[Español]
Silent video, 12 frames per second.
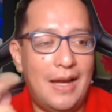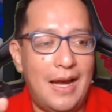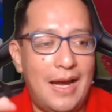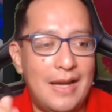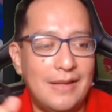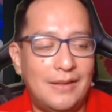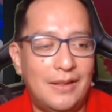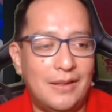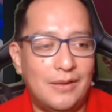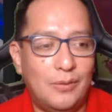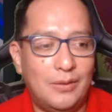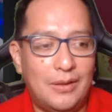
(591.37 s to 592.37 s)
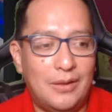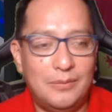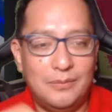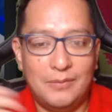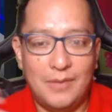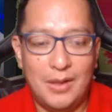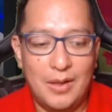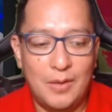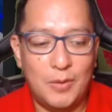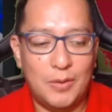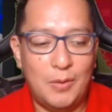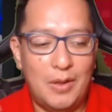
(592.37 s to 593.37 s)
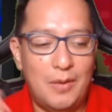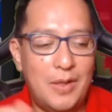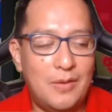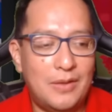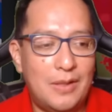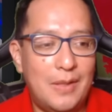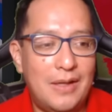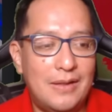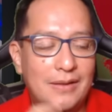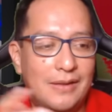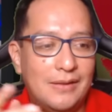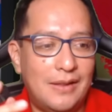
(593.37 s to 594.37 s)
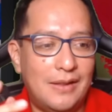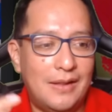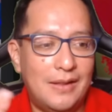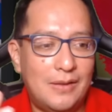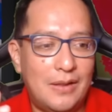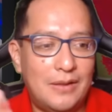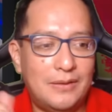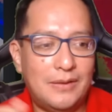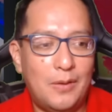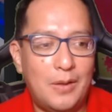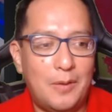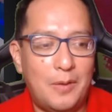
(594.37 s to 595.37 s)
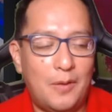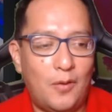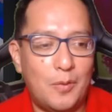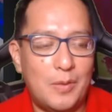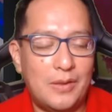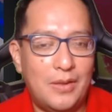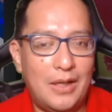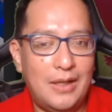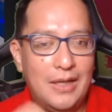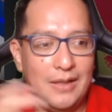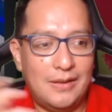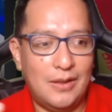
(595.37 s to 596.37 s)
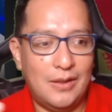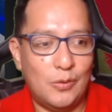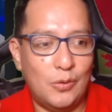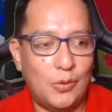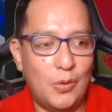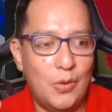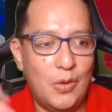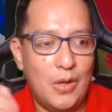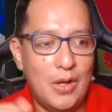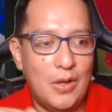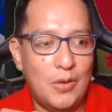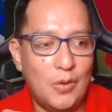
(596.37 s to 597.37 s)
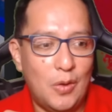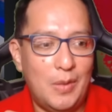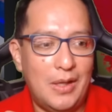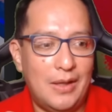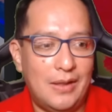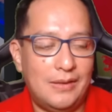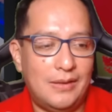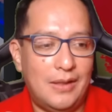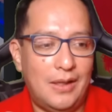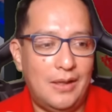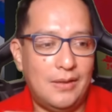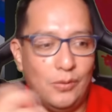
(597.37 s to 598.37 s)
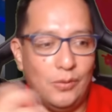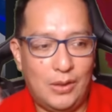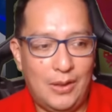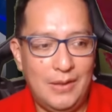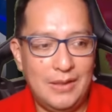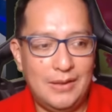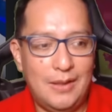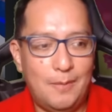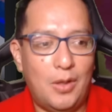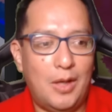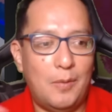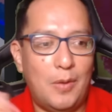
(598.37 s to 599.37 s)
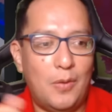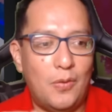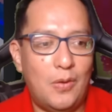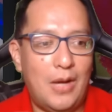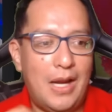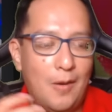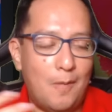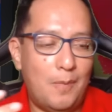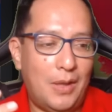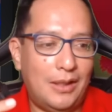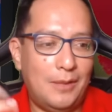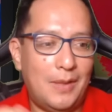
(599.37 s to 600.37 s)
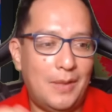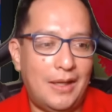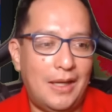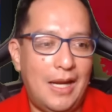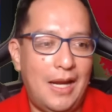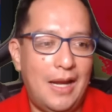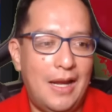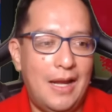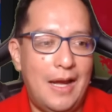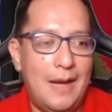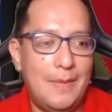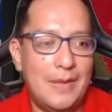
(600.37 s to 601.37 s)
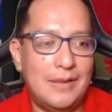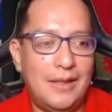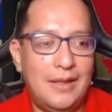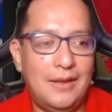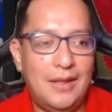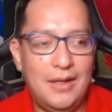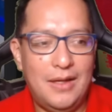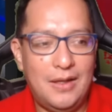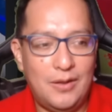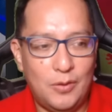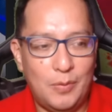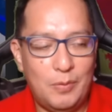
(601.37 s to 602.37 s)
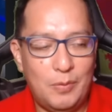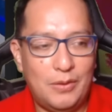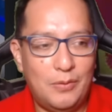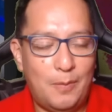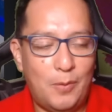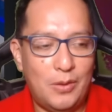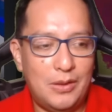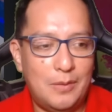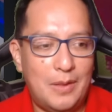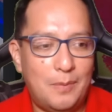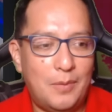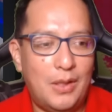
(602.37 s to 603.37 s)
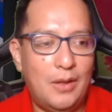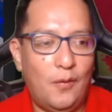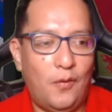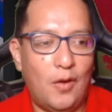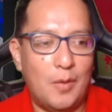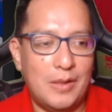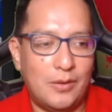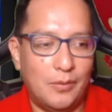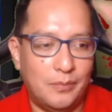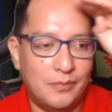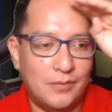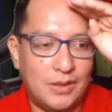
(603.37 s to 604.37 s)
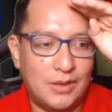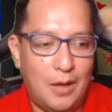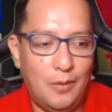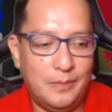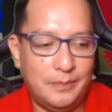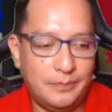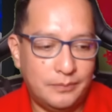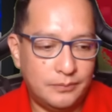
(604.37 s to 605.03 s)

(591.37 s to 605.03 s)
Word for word: a este resultado. Pues bueno, amigos y amigas, este, esta ha sido la información del día. Si les gustó, no olviden este, suscribirse, apoyarme con un like, compartir para que llegue a más gente. Nos vemos en una próxima video información. Chao.